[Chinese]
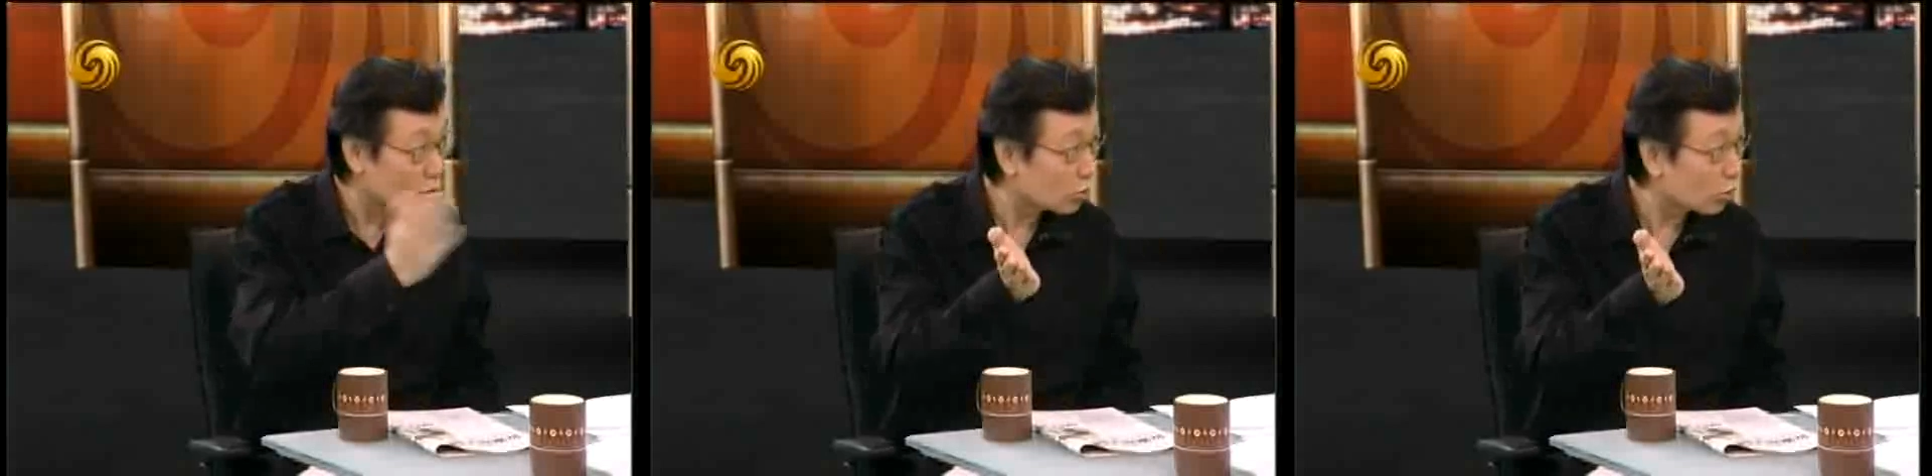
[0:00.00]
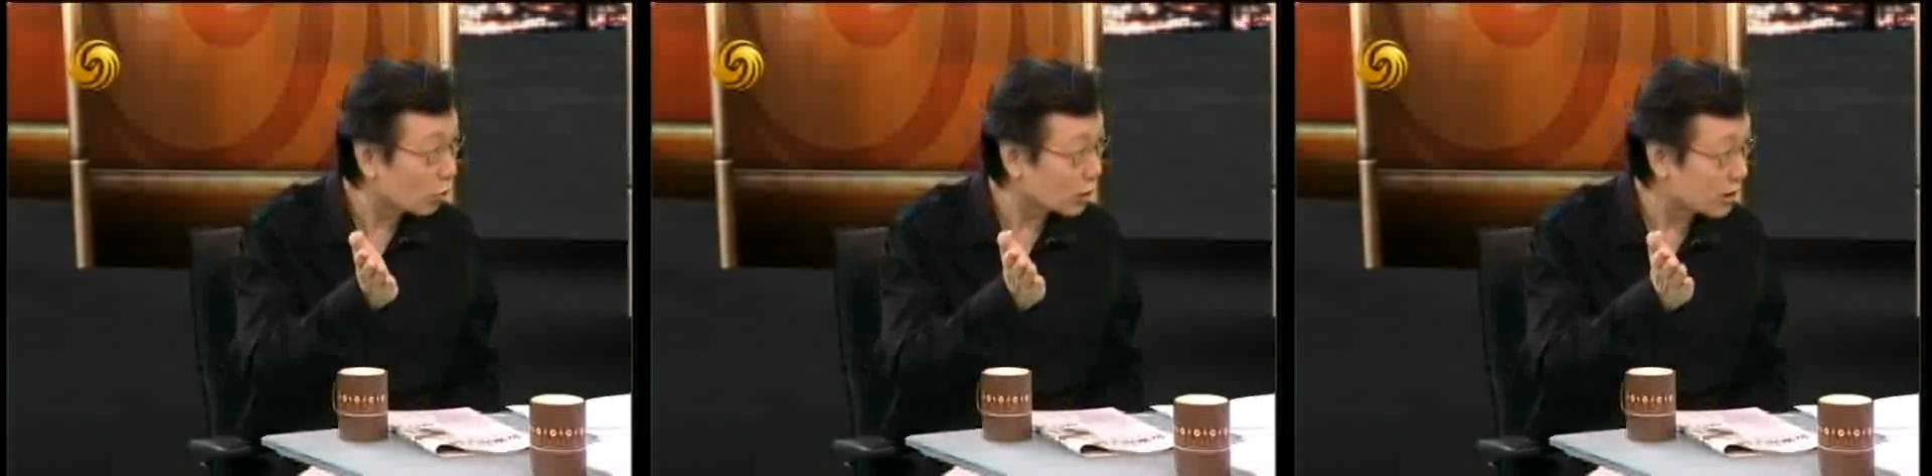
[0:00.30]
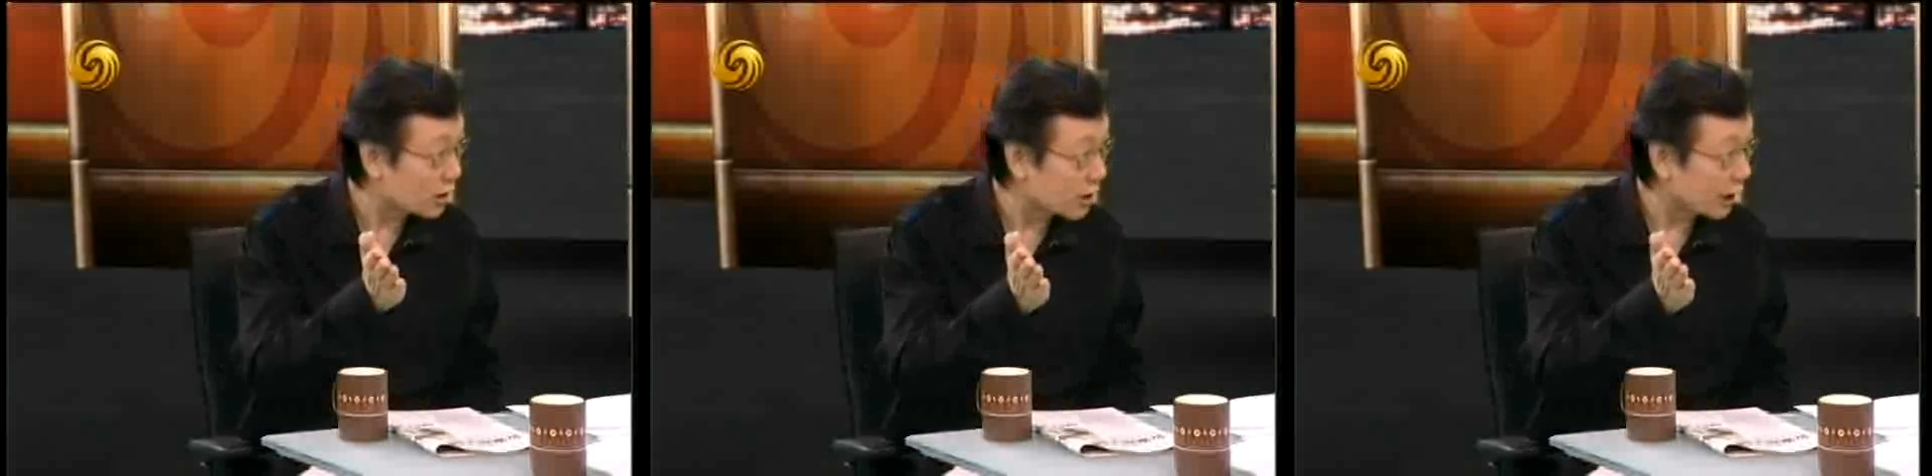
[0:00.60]
都是中国
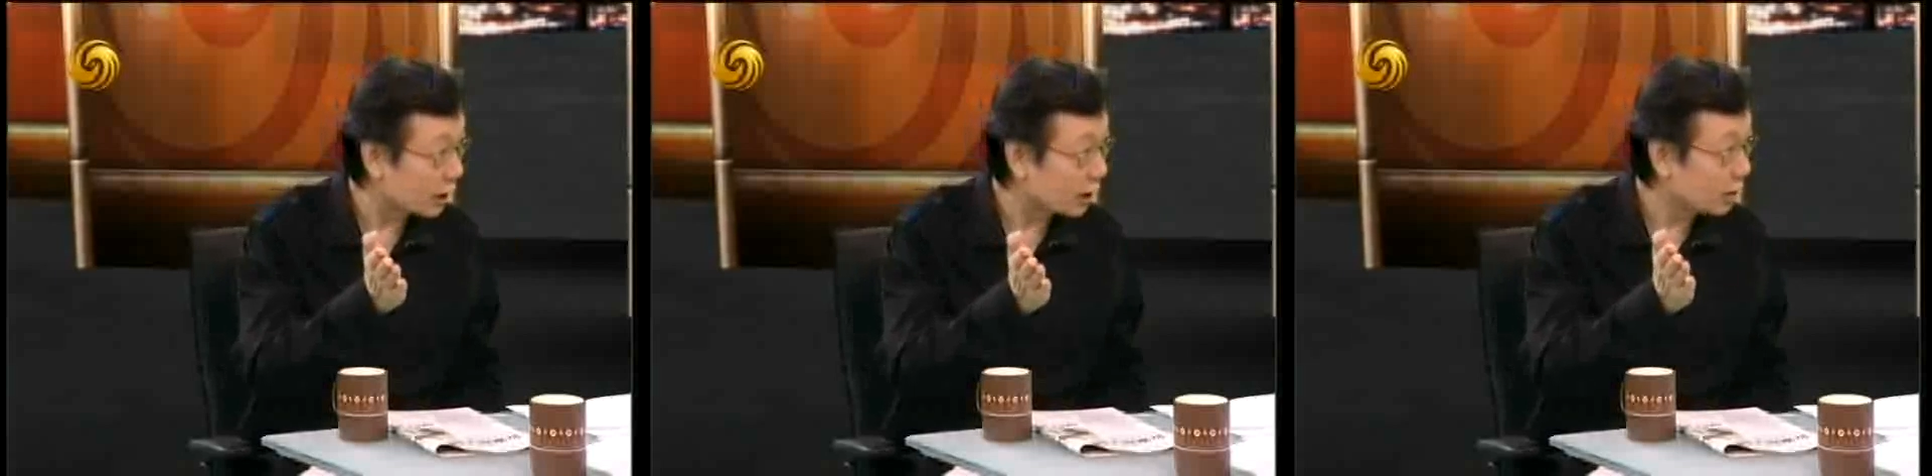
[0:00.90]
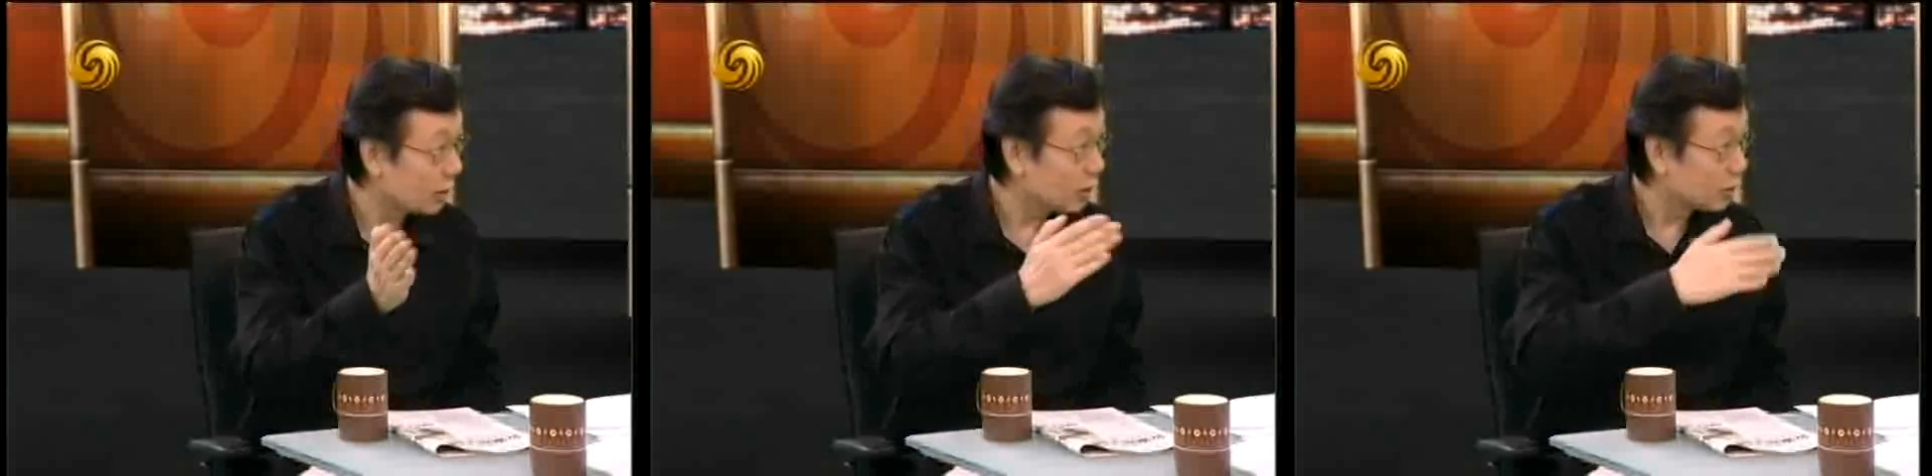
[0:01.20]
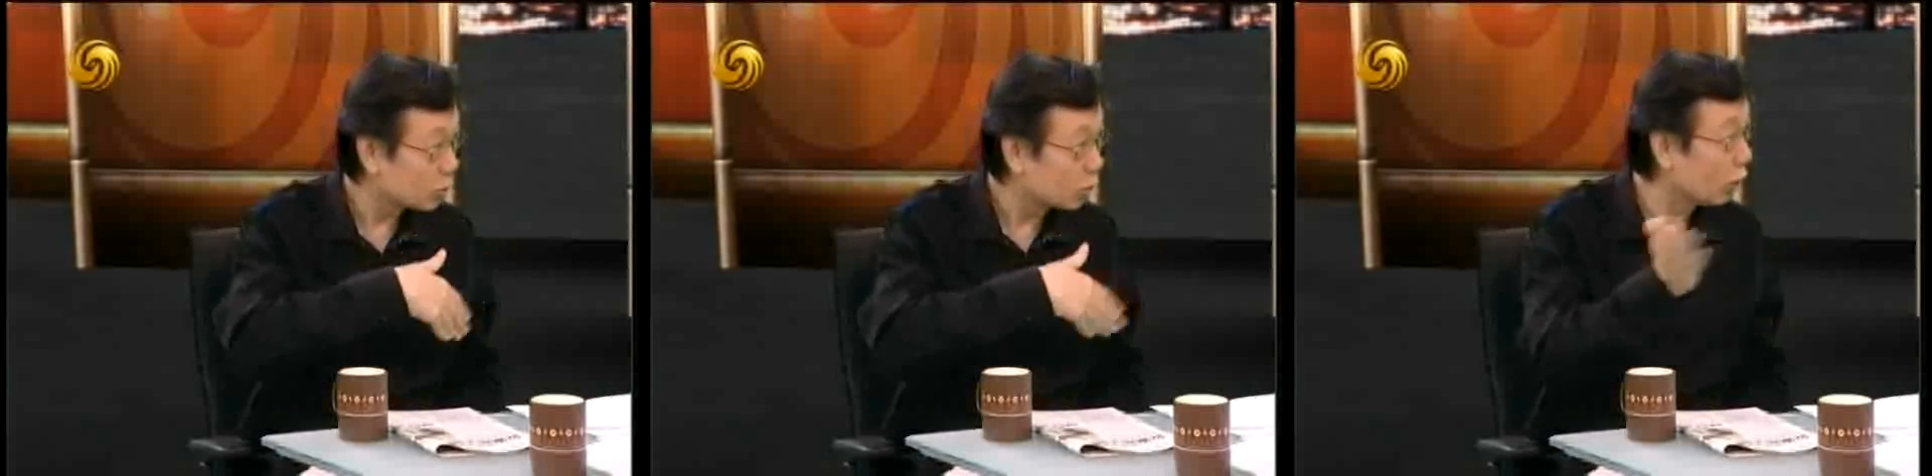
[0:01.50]
在生产的，
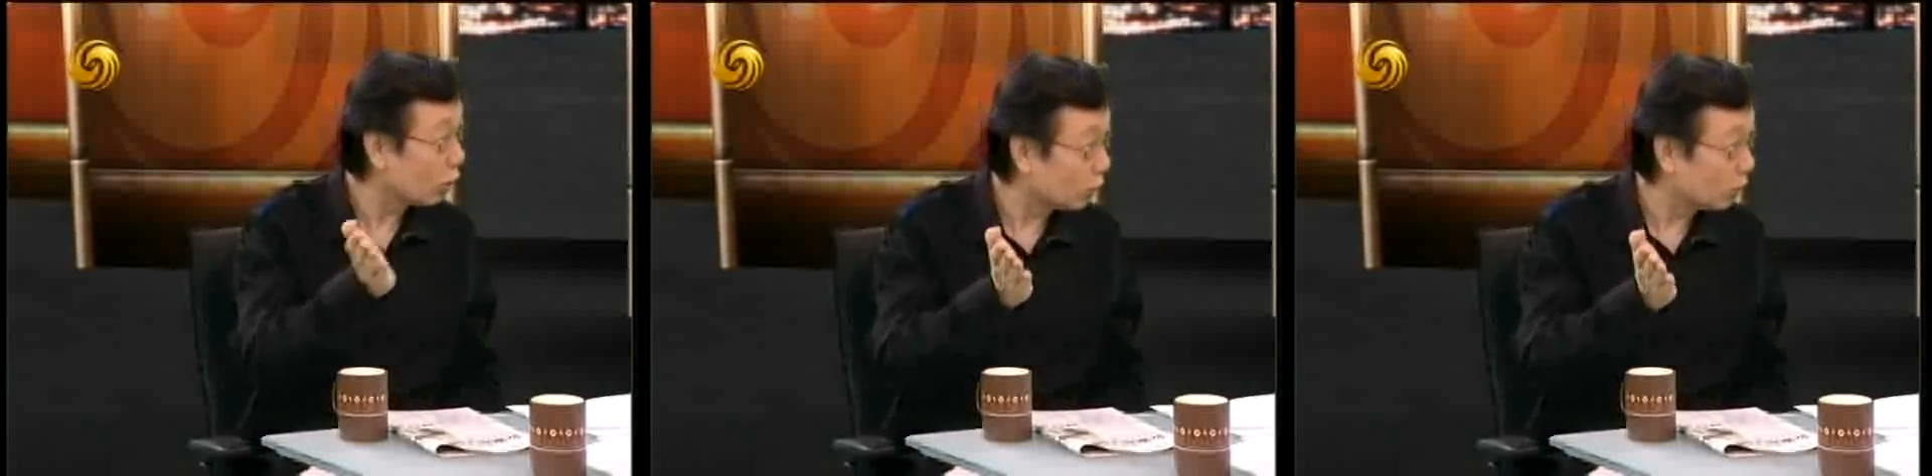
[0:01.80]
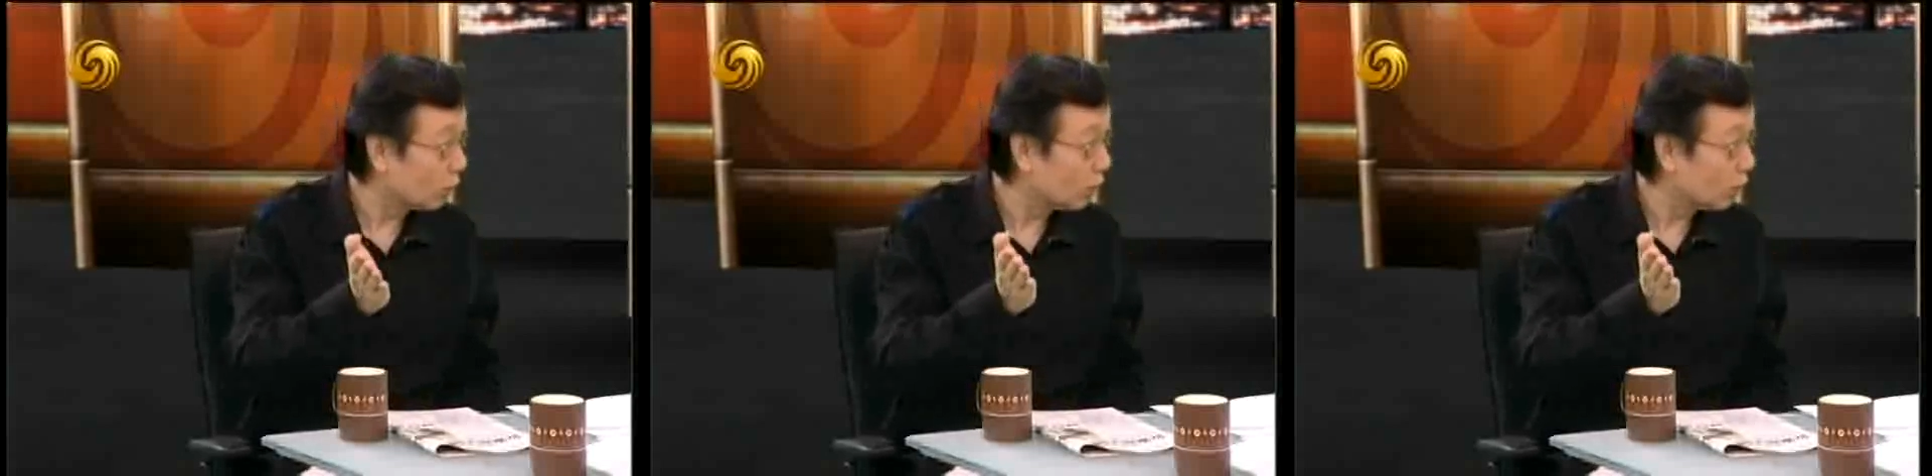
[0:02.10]
出口。